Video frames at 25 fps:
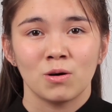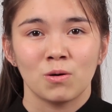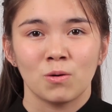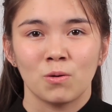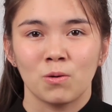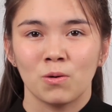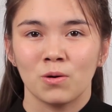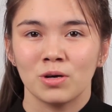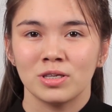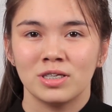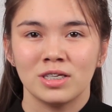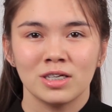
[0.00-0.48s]

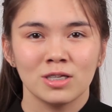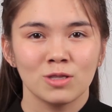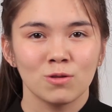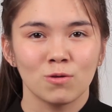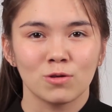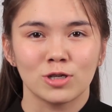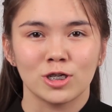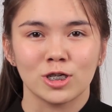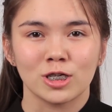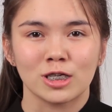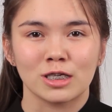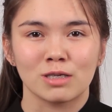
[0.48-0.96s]
О,
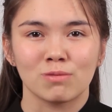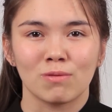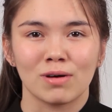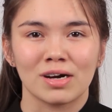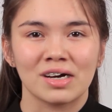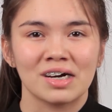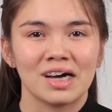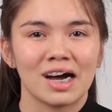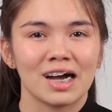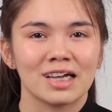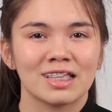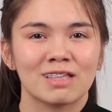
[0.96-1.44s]
одиночество,
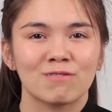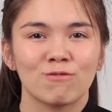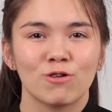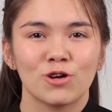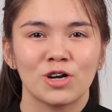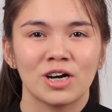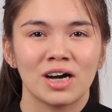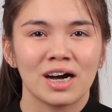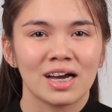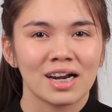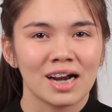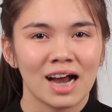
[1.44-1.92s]
как твой
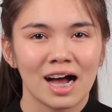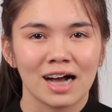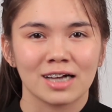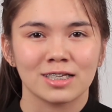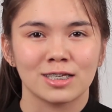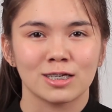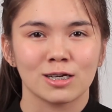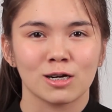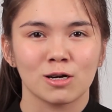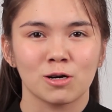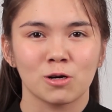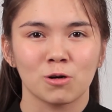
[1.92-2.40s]

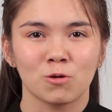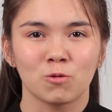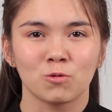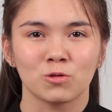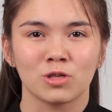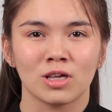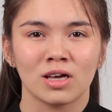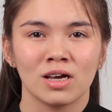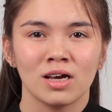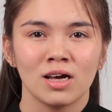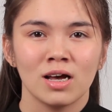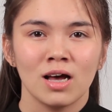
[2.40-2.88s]
характер
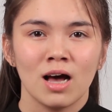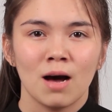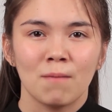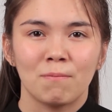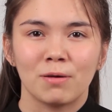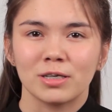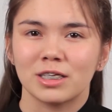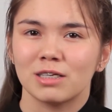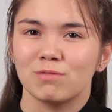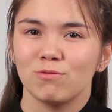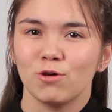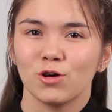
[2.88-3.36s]
крут,
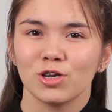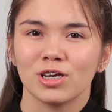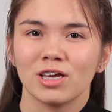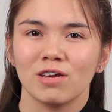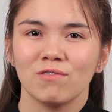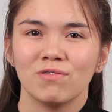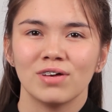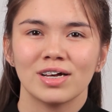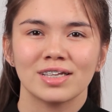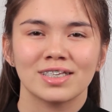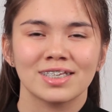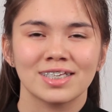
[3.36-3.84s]

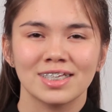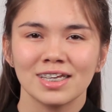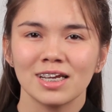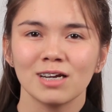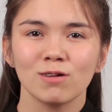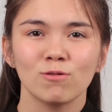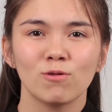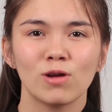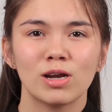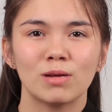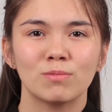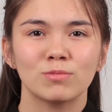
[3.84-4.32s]
Посверкивая
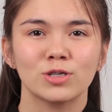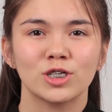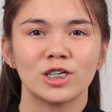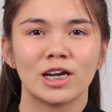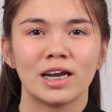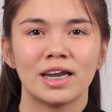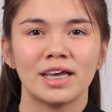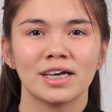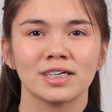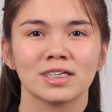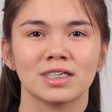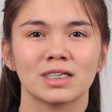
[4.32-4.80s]
циркулем
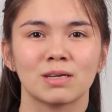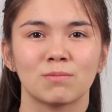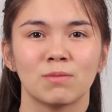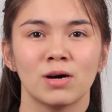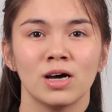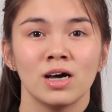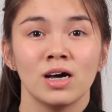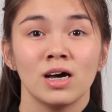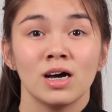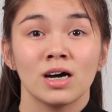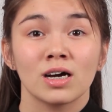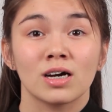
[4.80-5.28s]
железным,
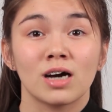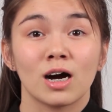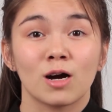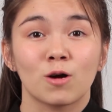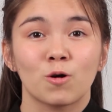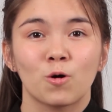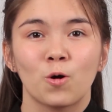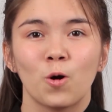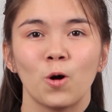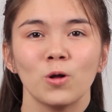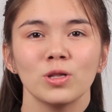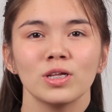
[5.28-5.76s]
Как
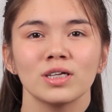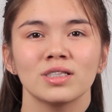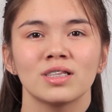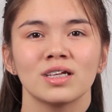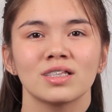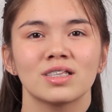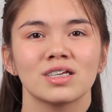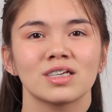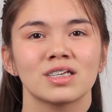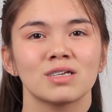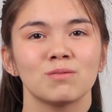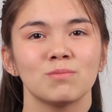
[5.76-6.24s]
холодно
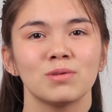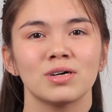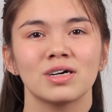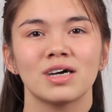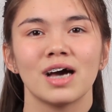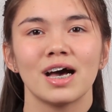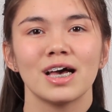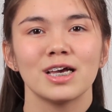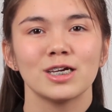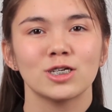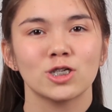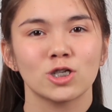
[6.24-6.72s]
ты
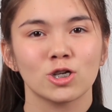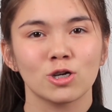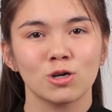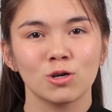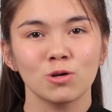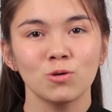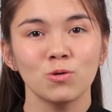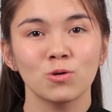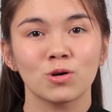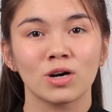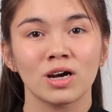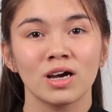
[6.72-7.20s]
замыкаешь
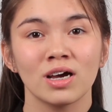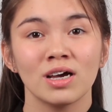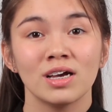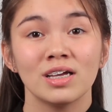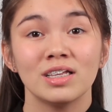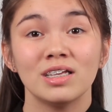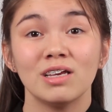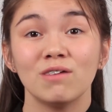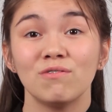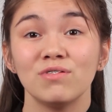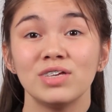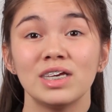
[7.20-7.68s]
круг,
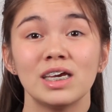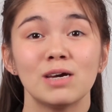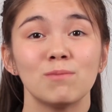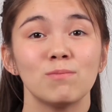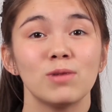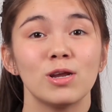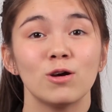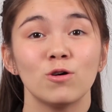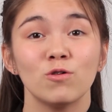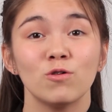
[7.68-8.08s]
Не внемля